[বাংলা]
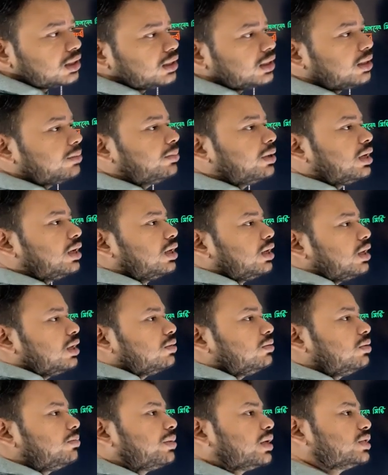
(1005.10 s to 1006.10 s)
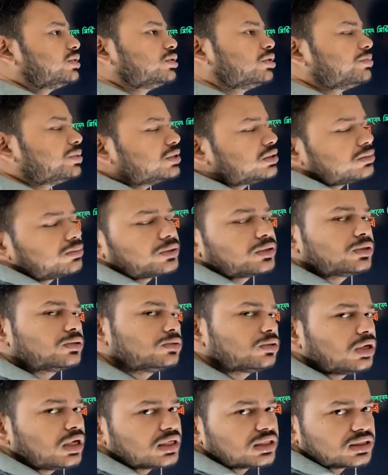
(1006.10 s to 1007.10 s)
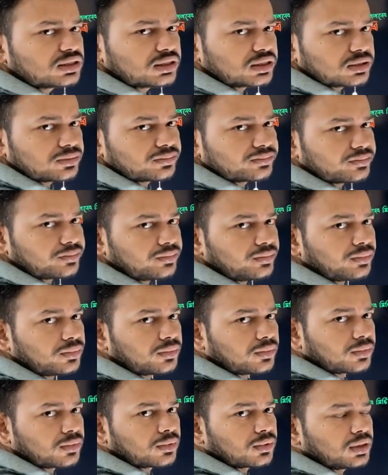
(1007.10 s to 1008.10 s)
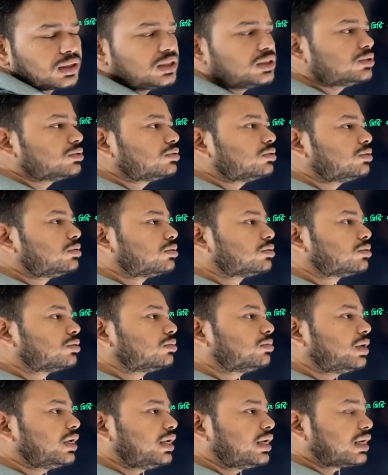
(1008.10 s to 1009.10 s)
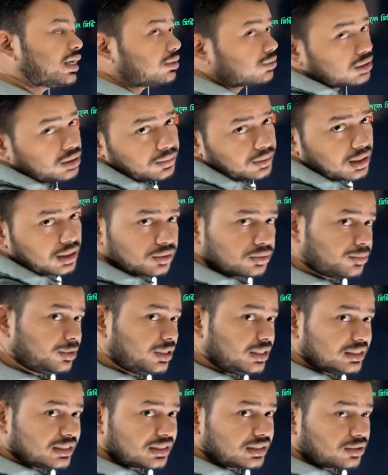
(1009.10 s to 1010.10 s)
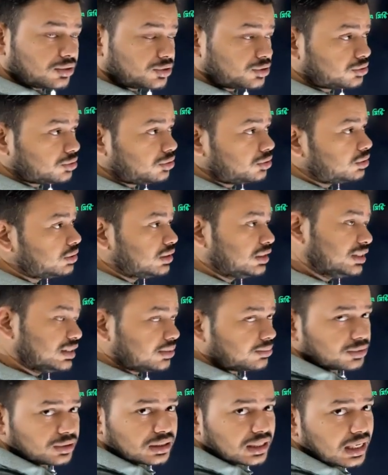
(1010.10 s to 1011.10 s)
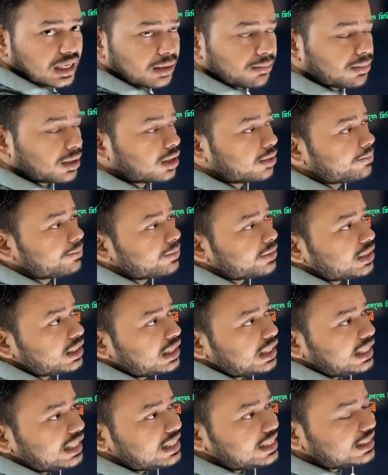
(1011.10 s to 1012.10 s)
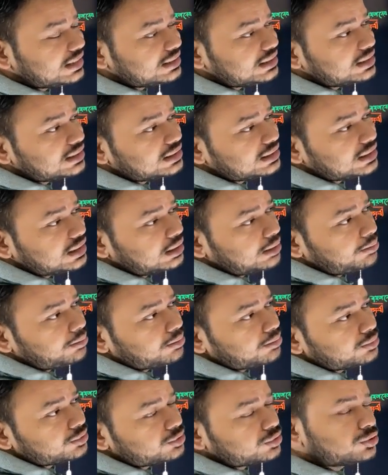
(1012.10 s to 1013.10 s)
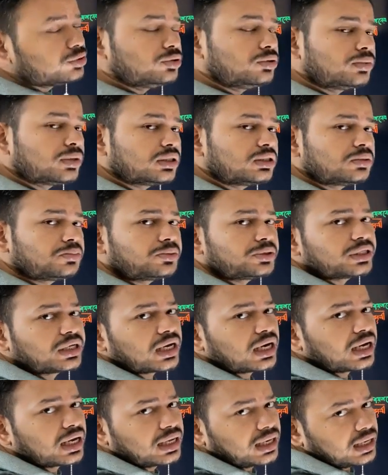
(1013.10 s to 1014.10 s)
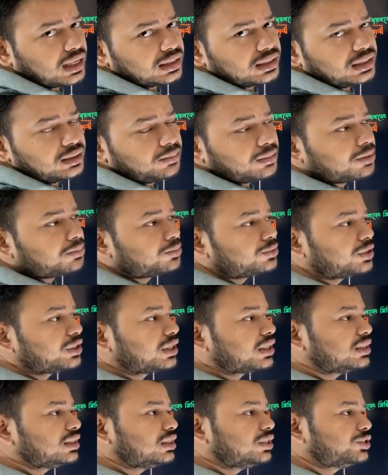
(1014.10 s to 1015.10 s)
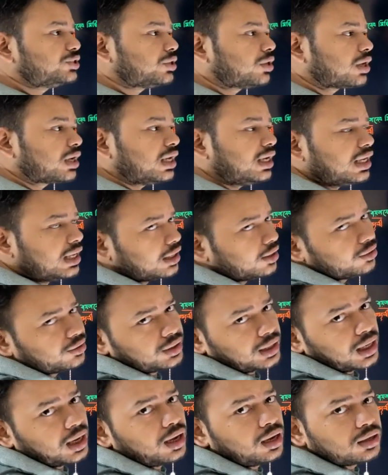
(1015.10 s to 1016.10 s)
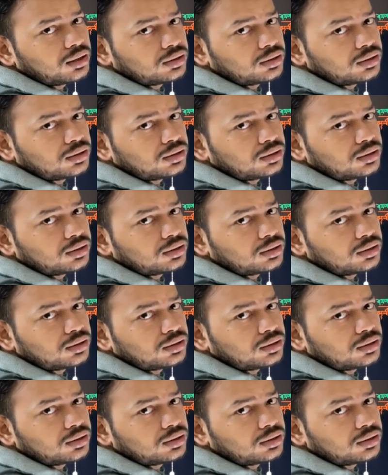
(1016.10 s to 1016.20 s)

দেখবা এগুলো পাঁচ ছয় পেজের মধ্যে চলে আসছে কী জন্য নোট করবা এটা কাউকে দিবা না তুমি নিজের কষ্ট নিজের মধ্যে রাখবা এই জিনিসটা শুধুমাত্র পরীক্ষার আগের রাতে বা পরীক্ষার দিন সকালে এক ঘন্টা